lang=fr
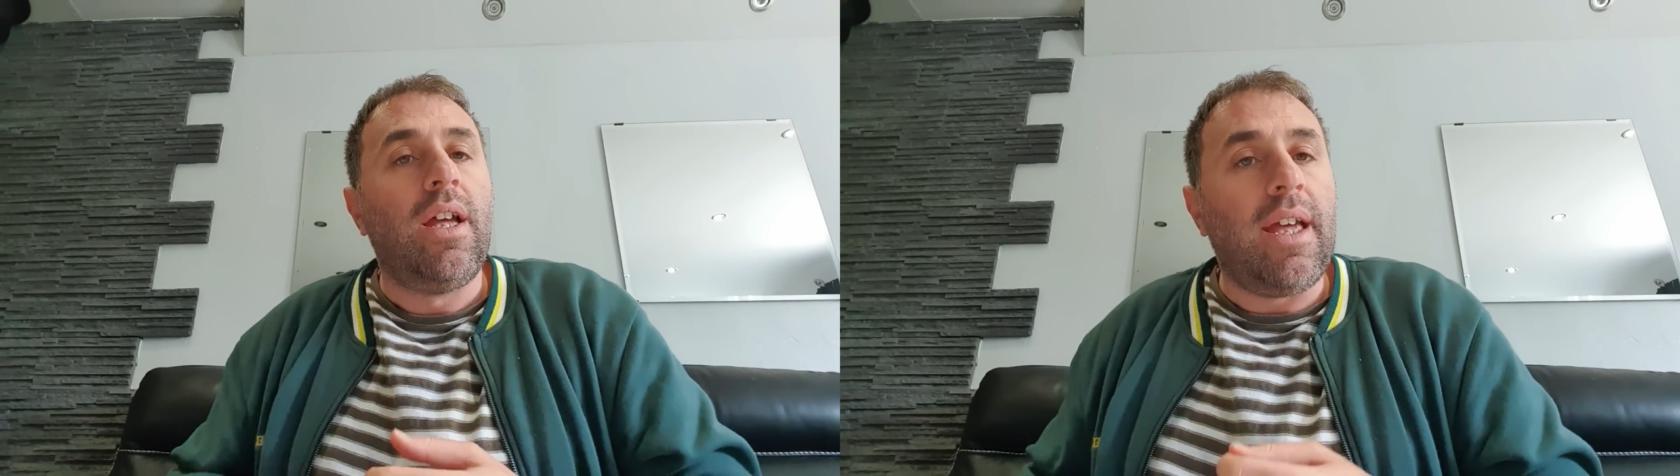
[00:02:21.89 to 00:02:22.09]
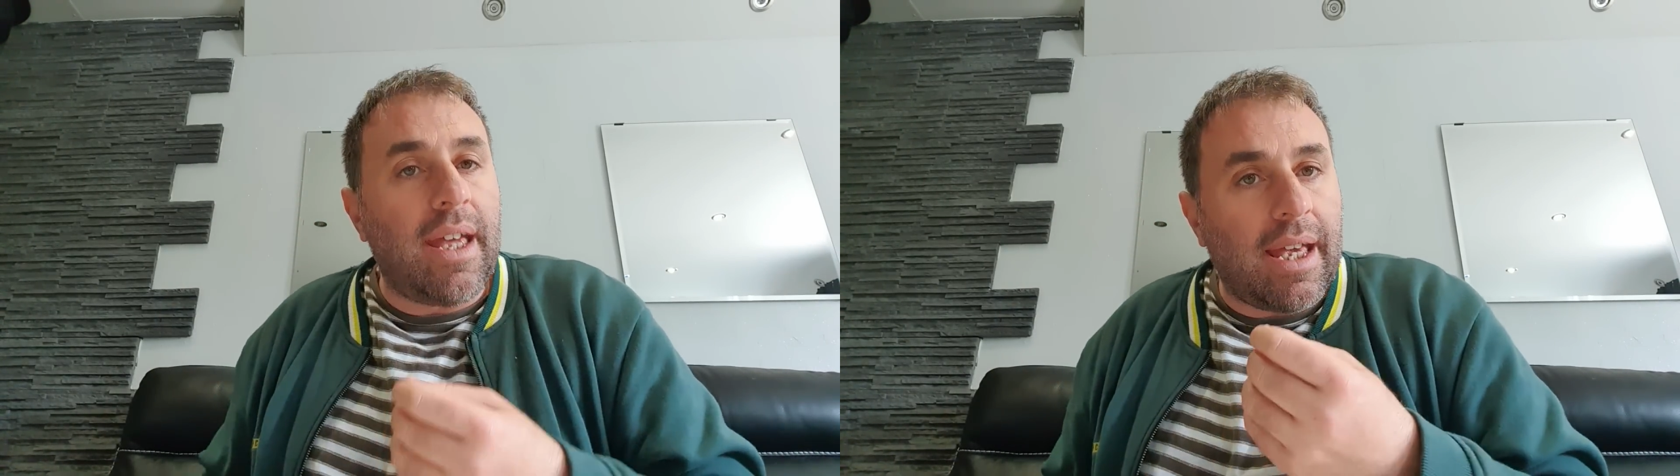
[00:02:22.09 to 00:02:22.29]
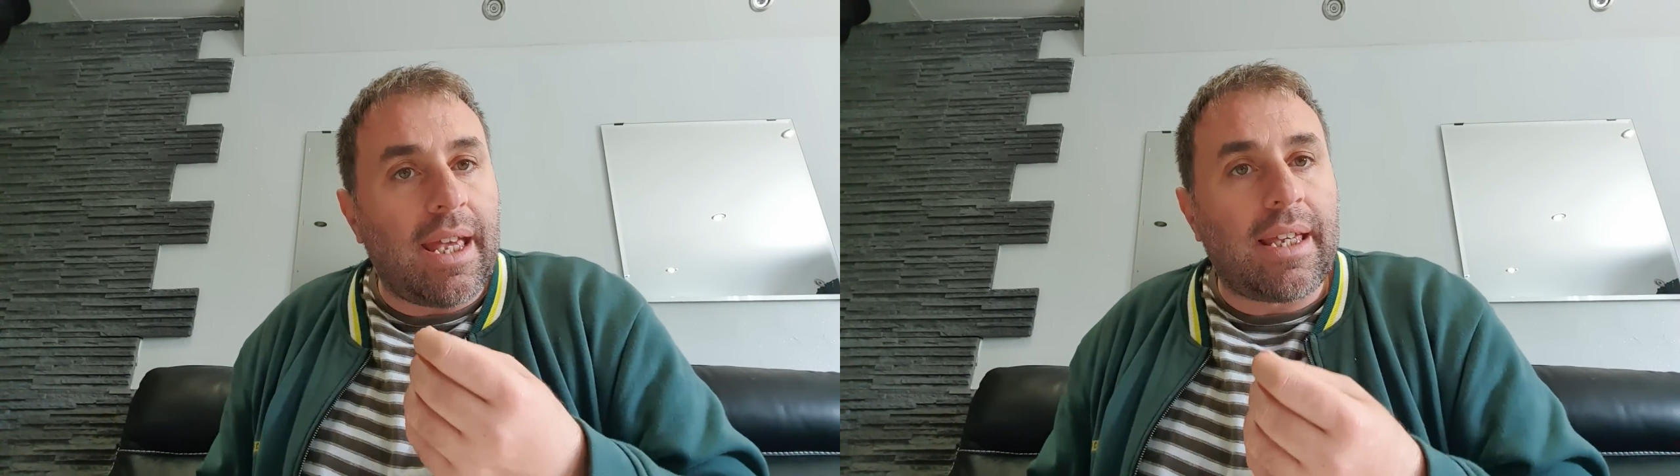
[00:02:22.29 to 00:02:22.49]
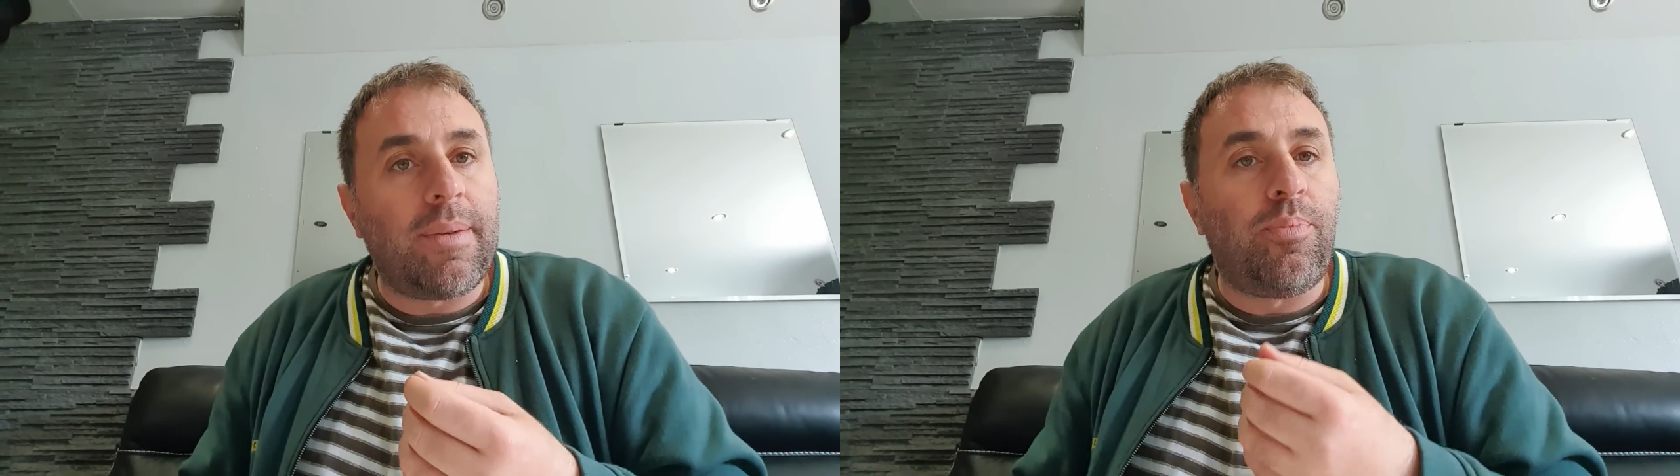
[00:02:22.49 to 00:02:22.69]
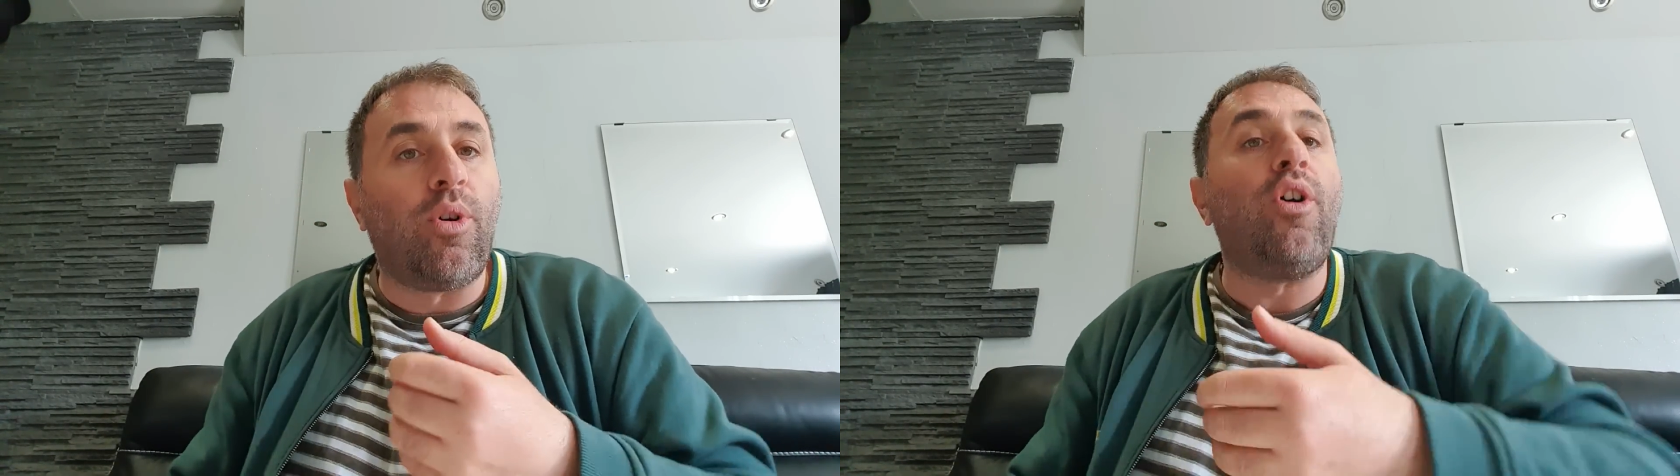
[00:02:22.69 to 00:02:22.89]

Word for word: et pour